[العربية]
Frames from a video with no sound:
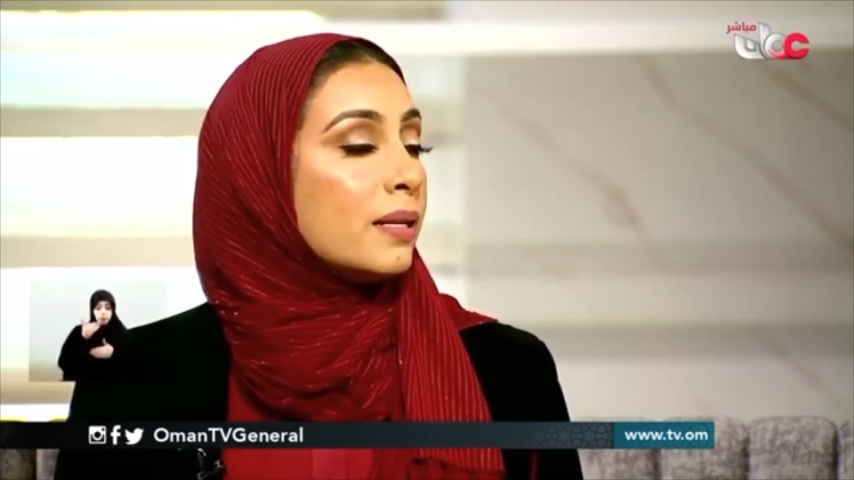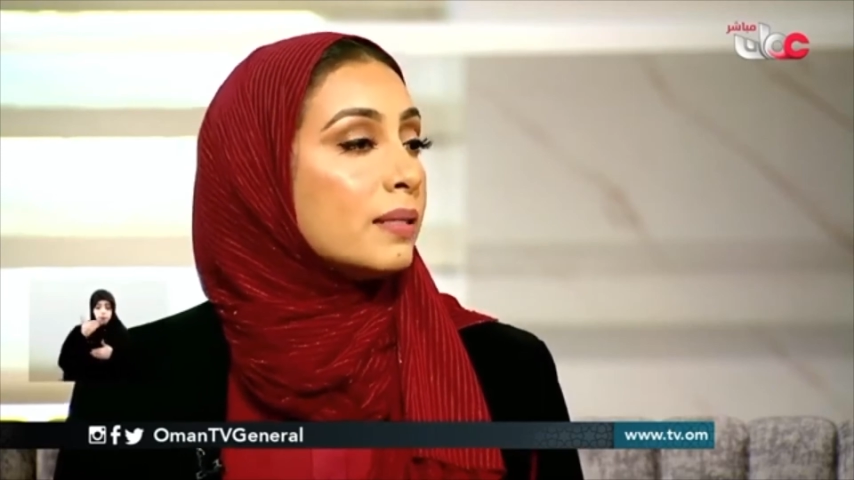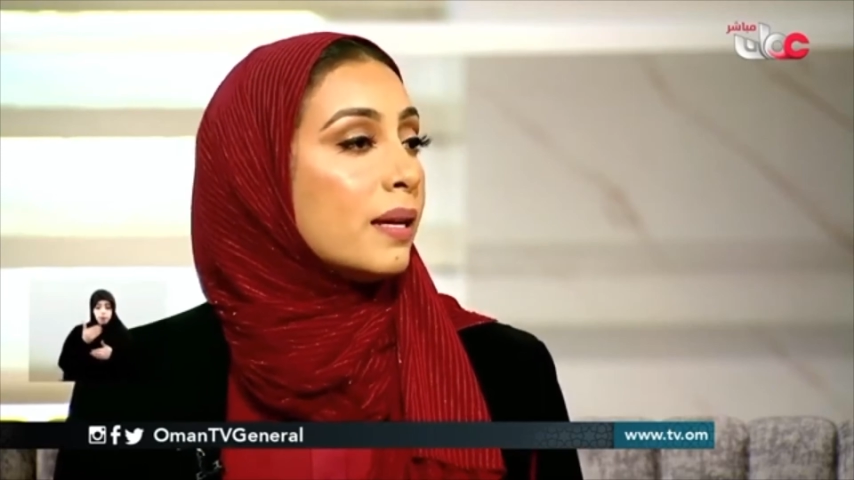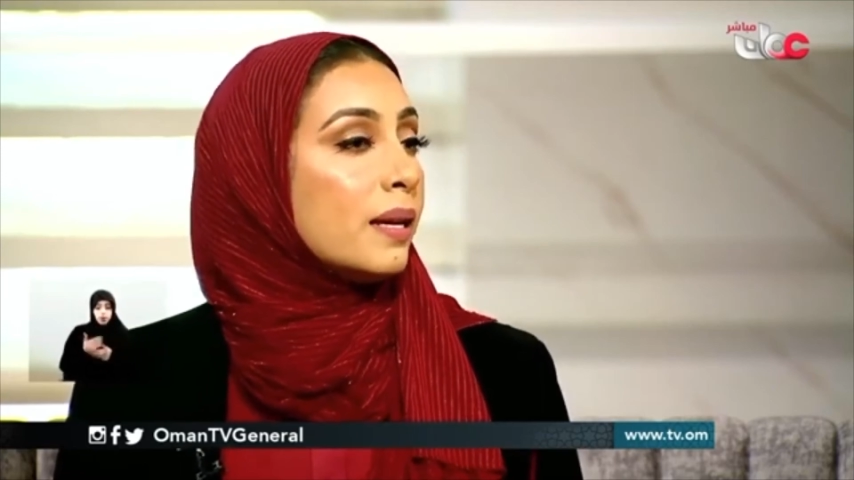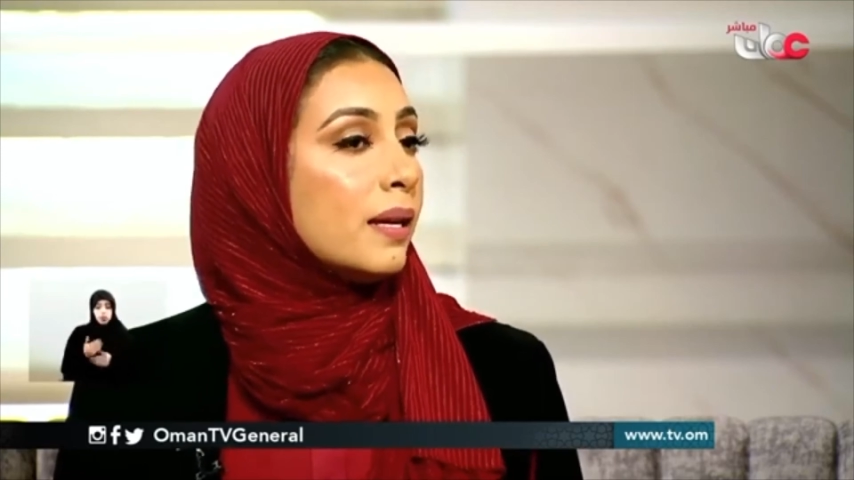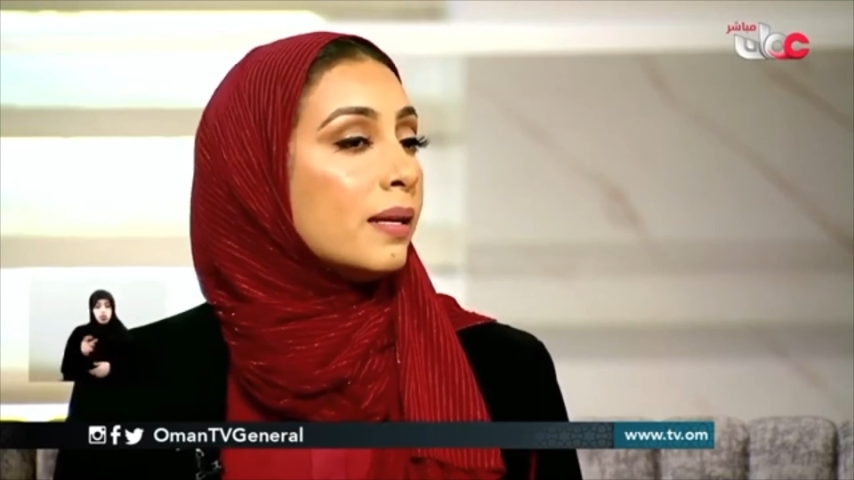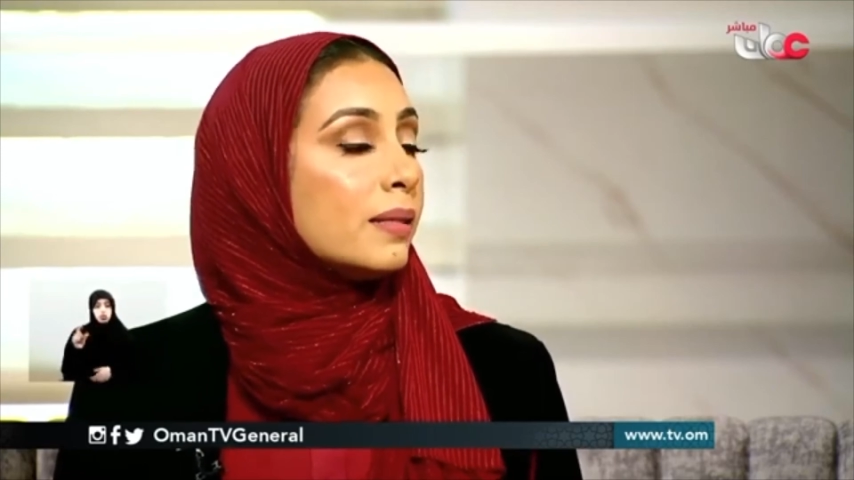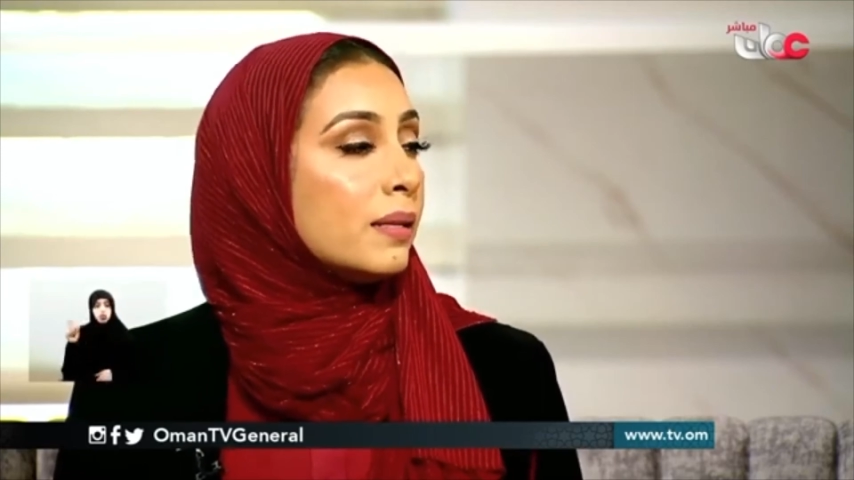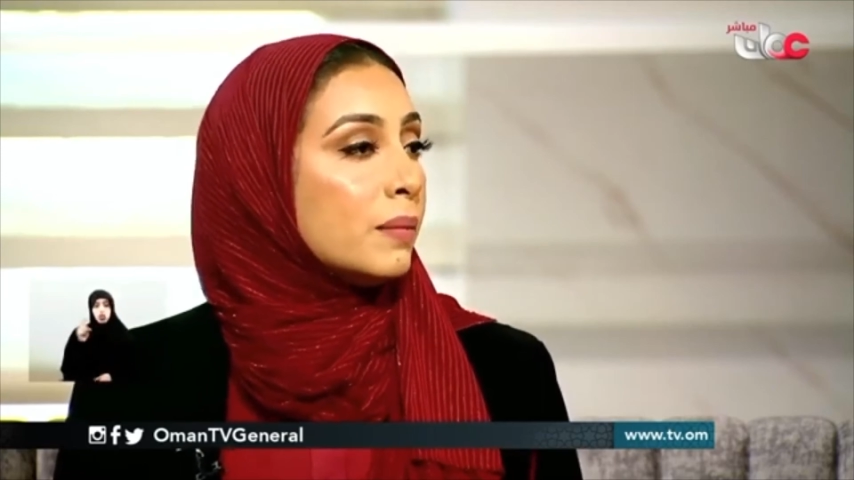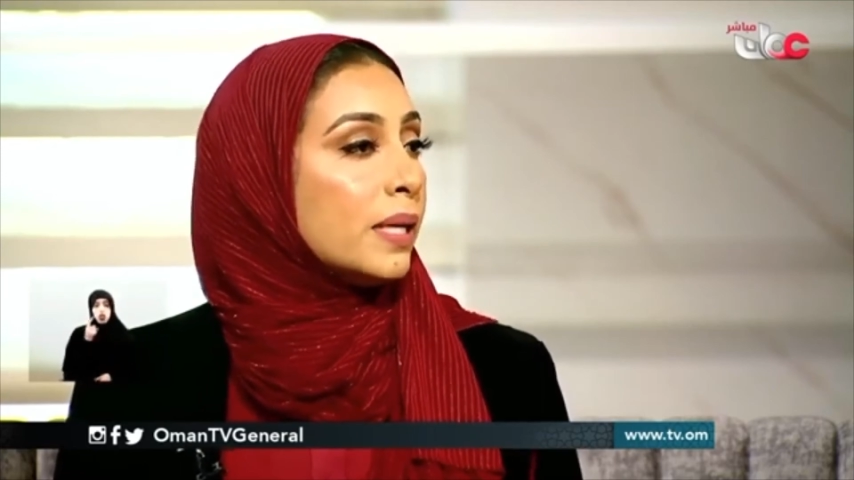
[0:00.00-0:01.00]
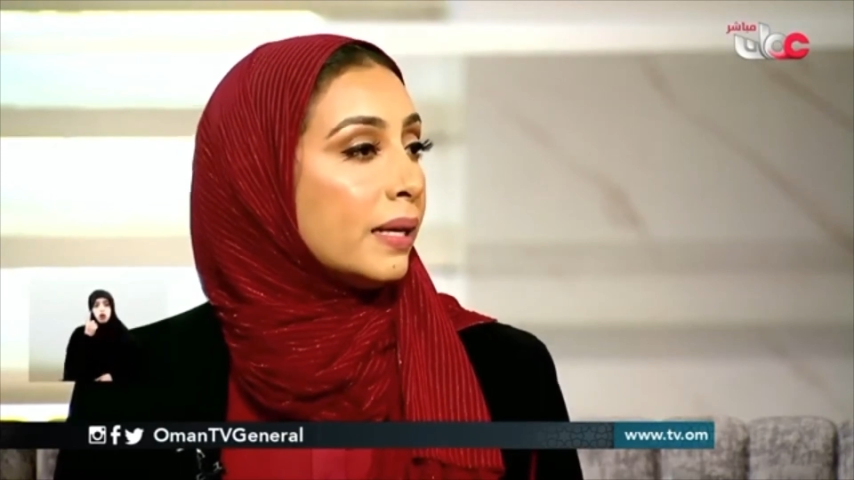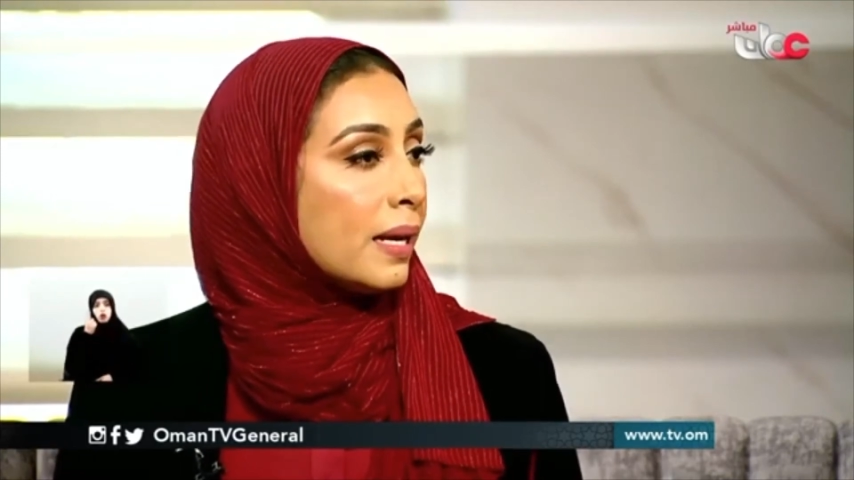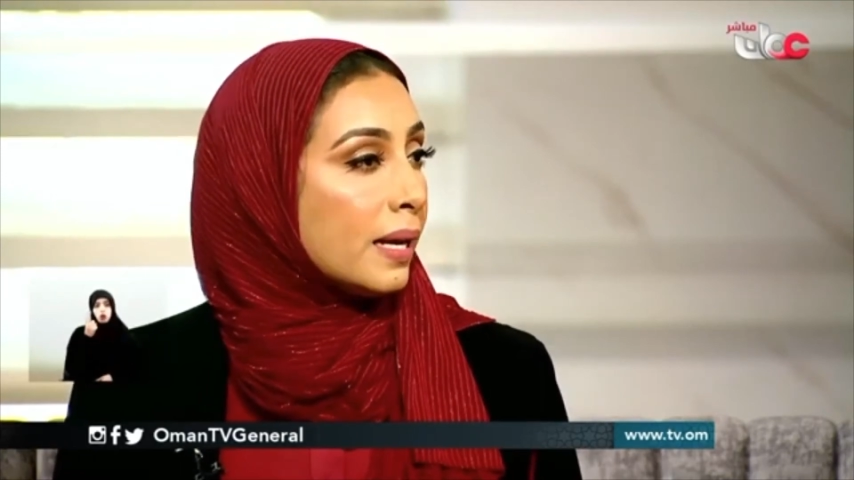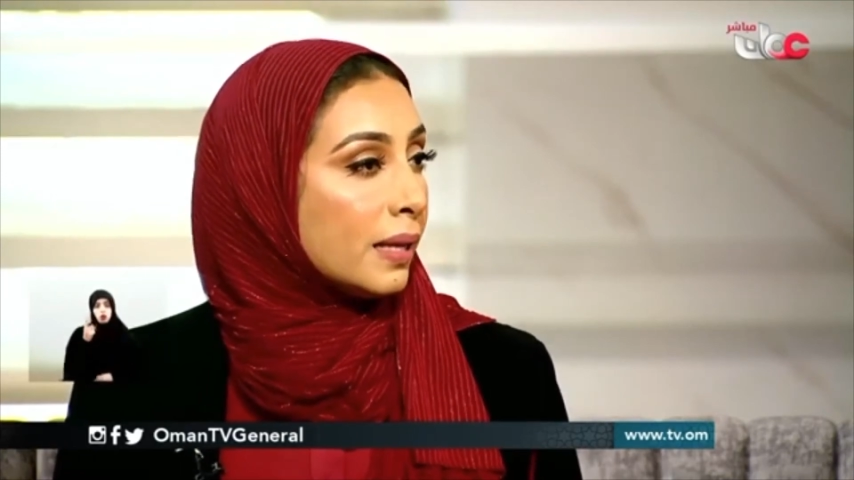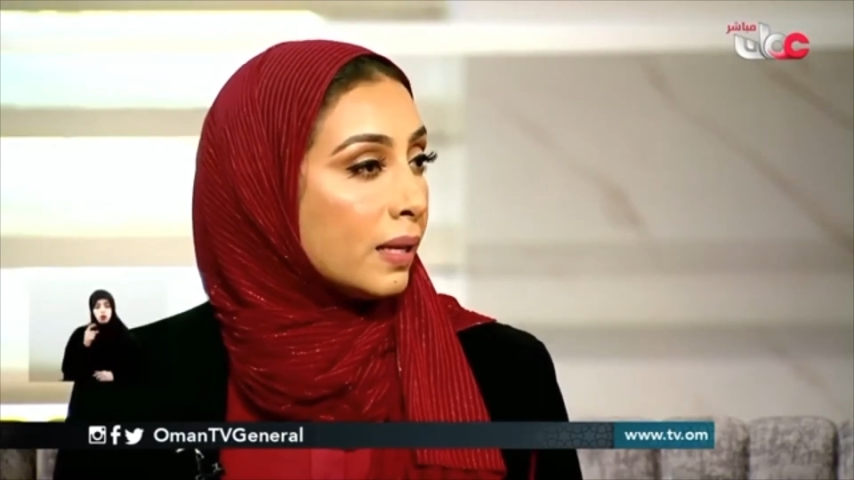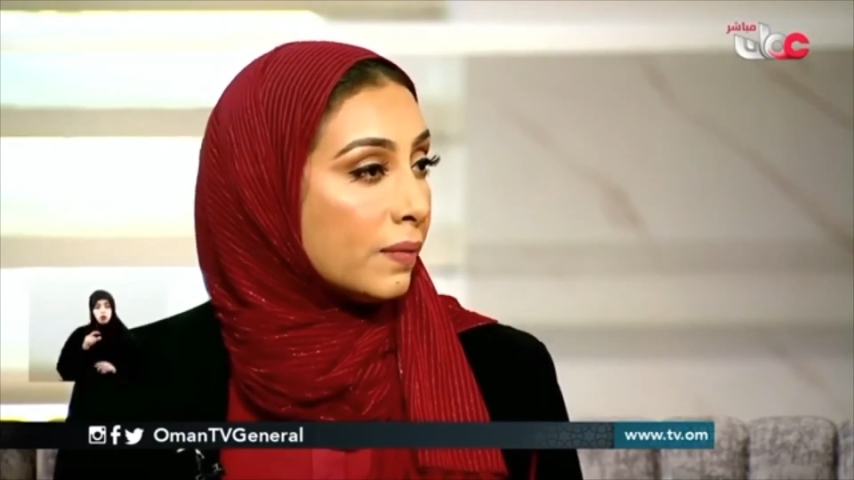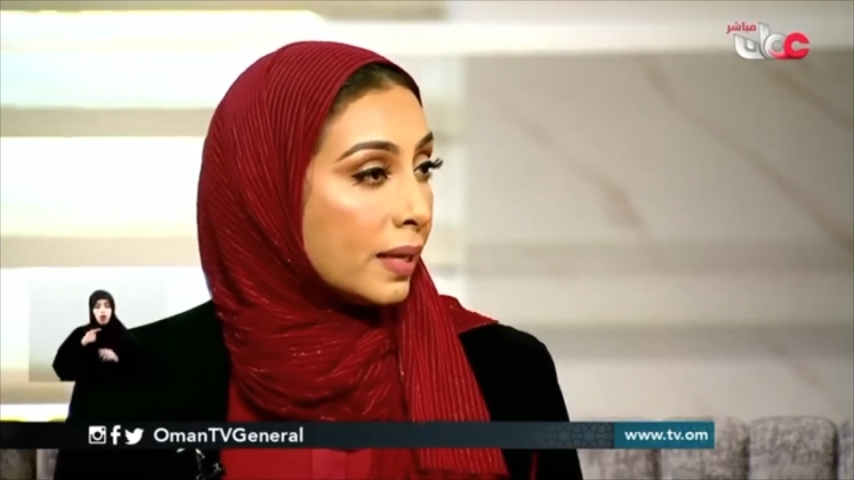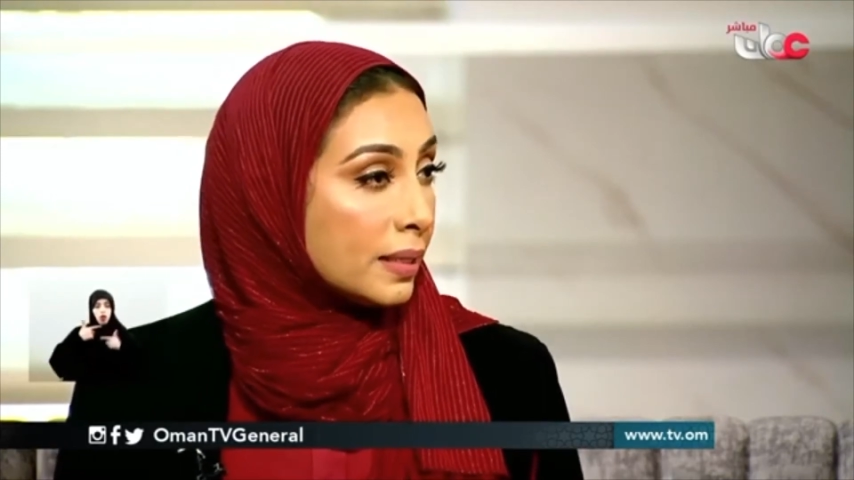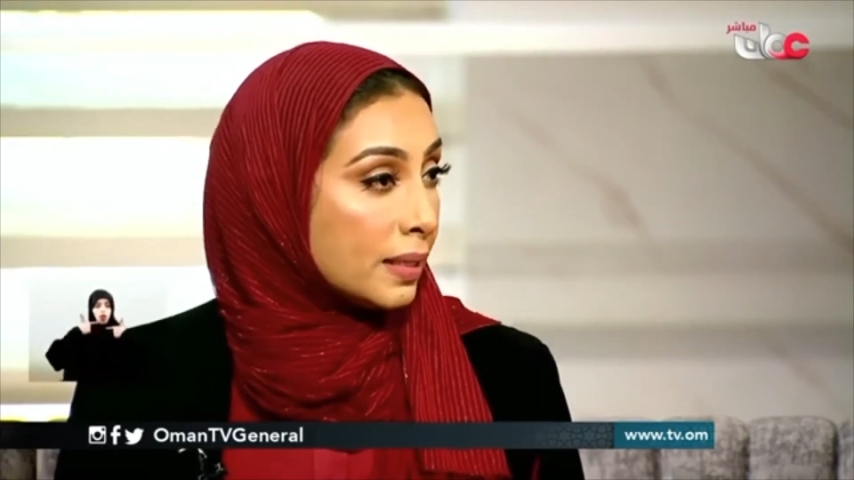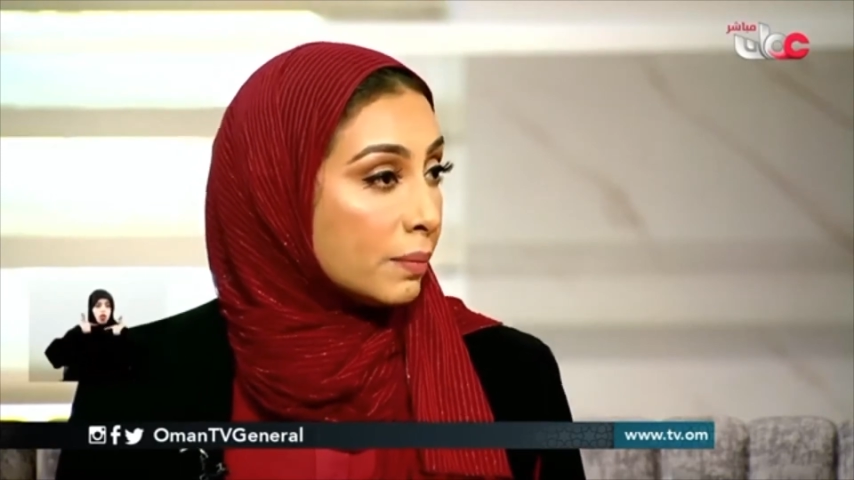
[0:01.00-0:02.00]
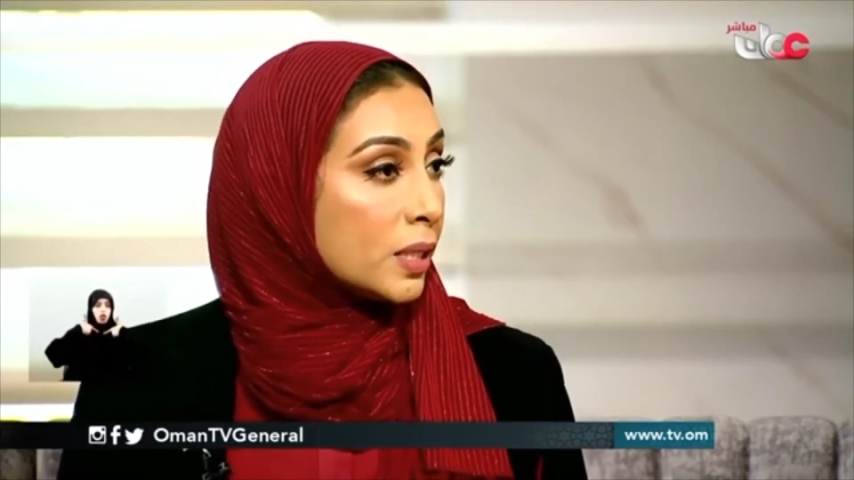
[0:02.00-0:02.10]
سيتم الإعلان عن الفائزين